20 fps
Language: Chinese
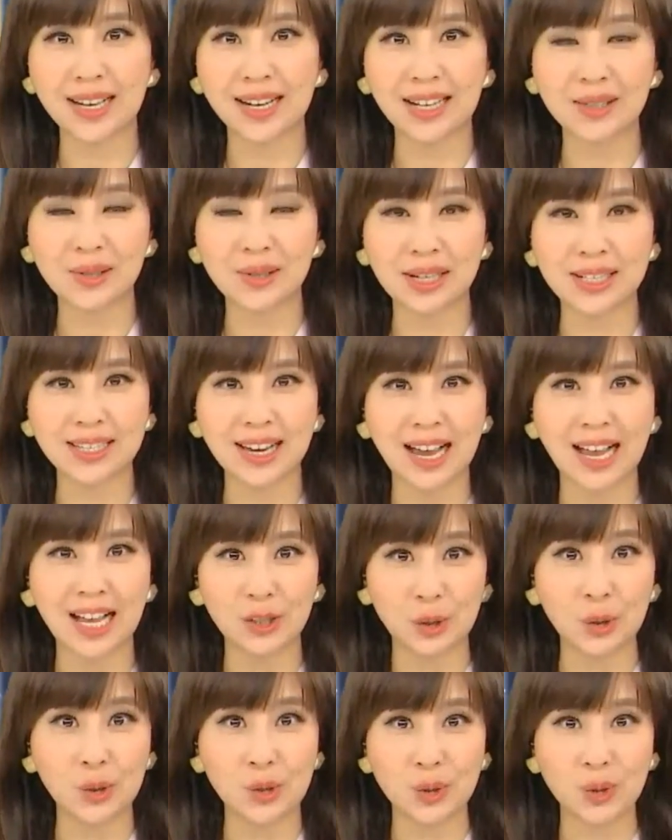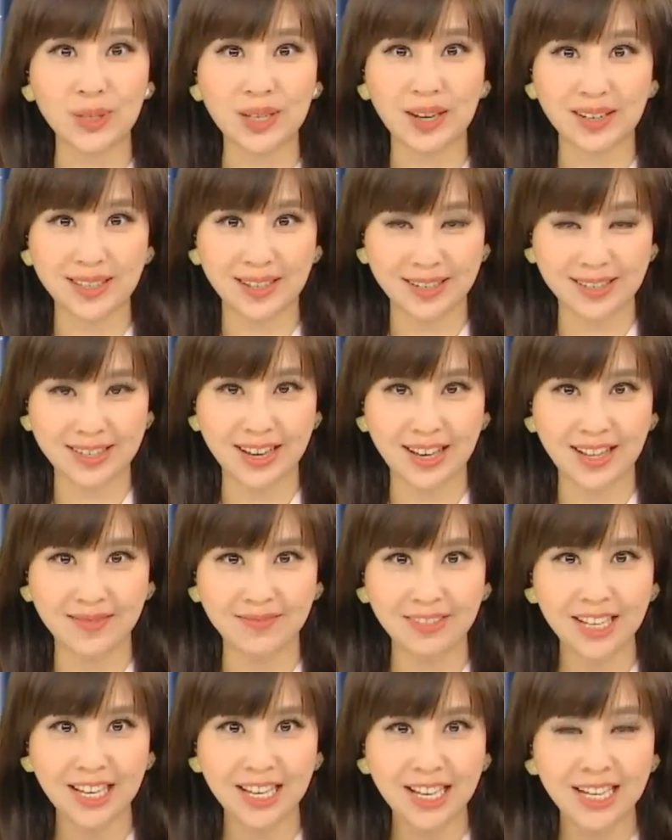了最佳女主角奖项。
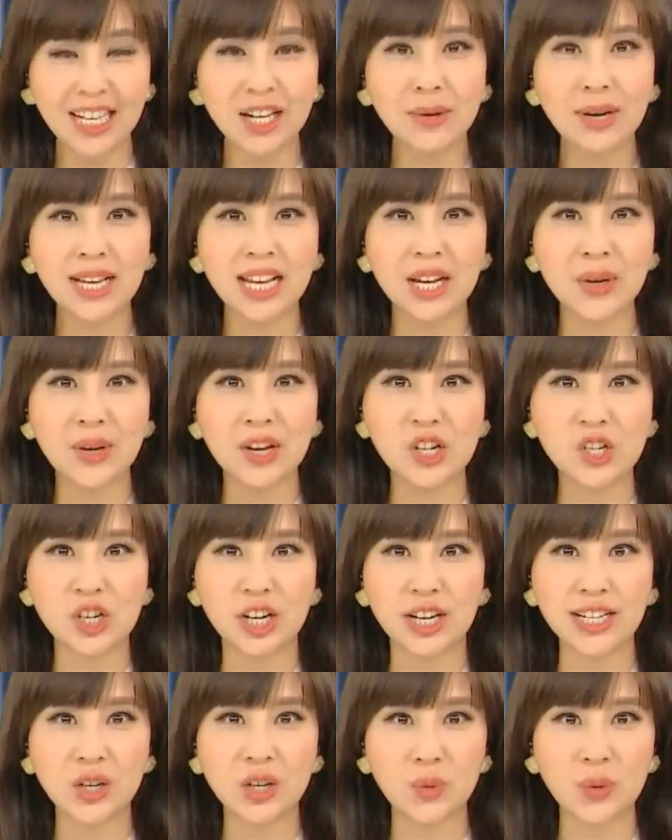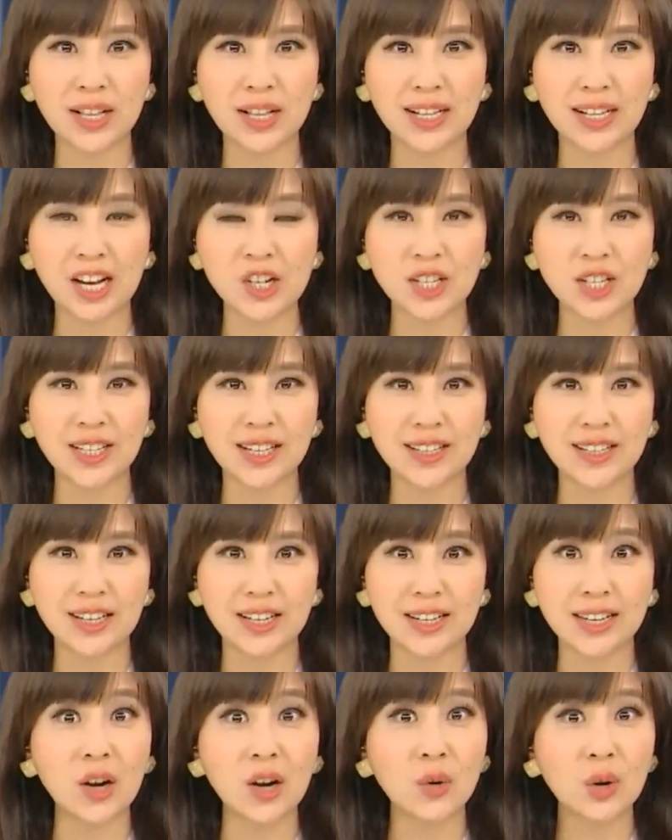另外，演员陈以文靠着电
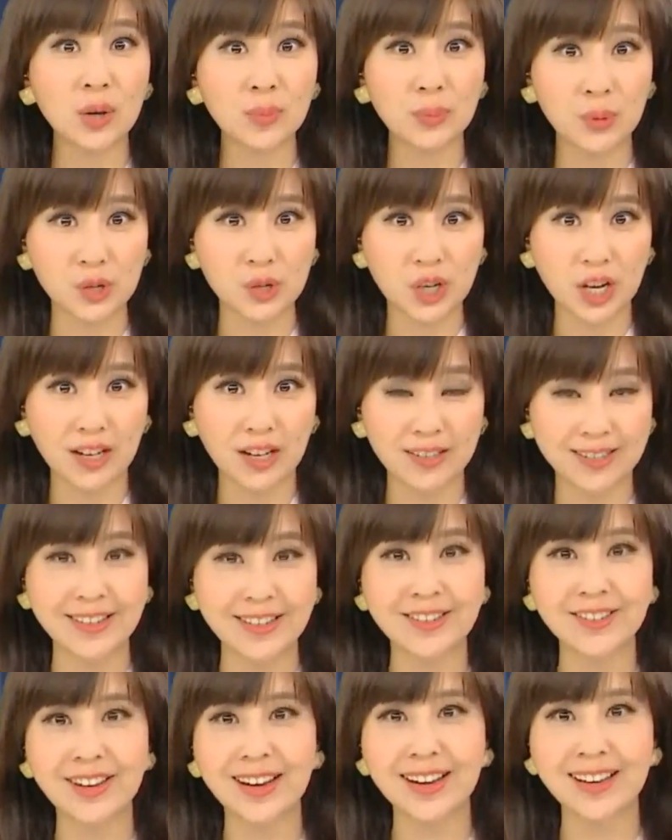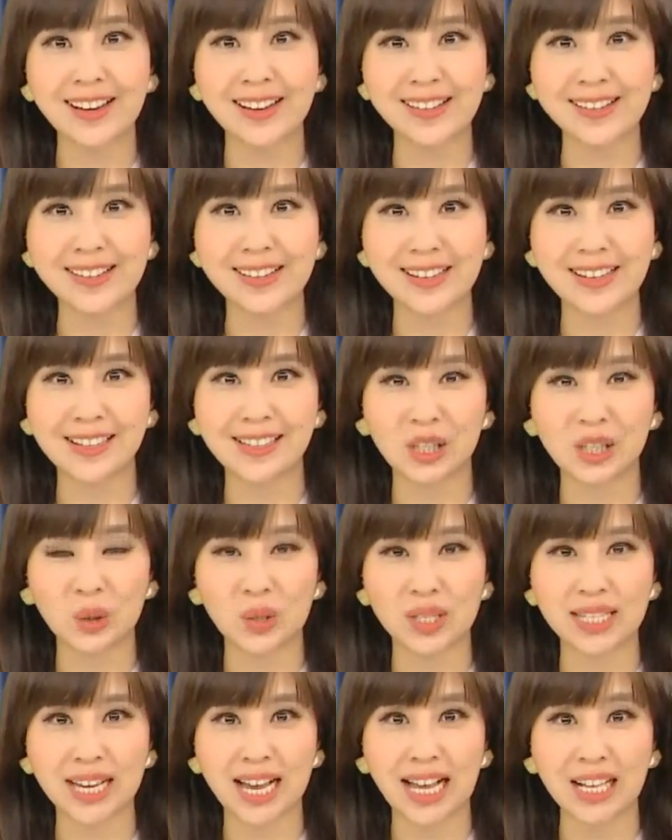影《阳光普照》精湛的演技，则
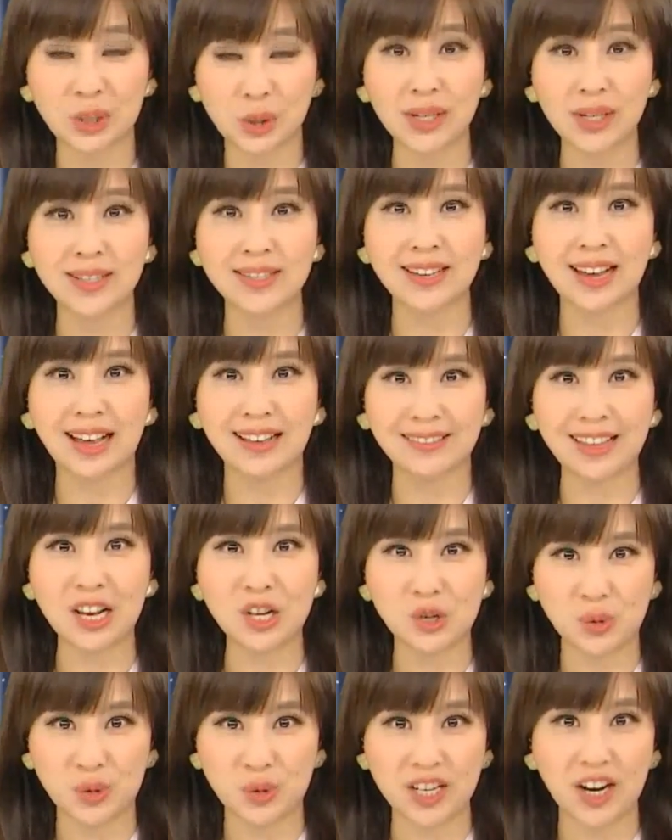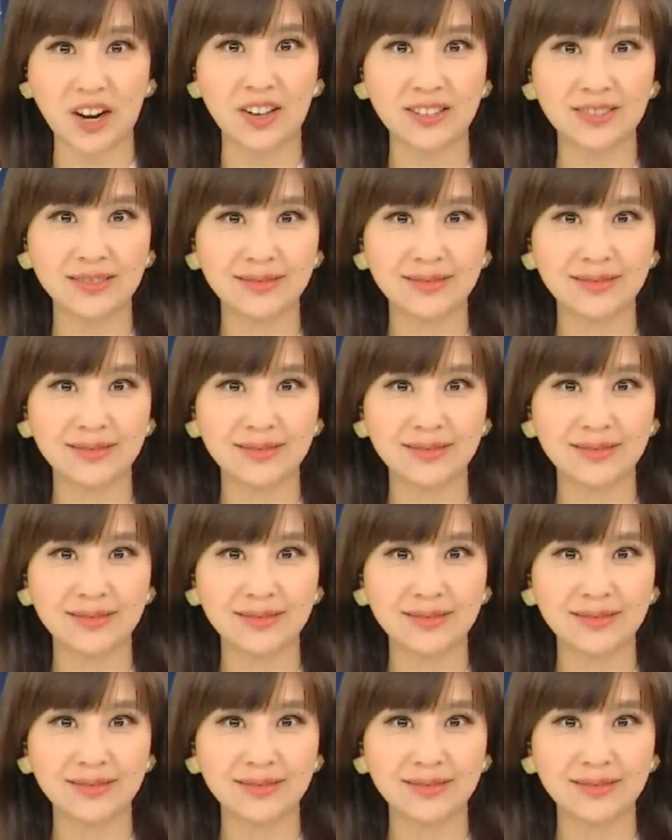夺下最佳男主角。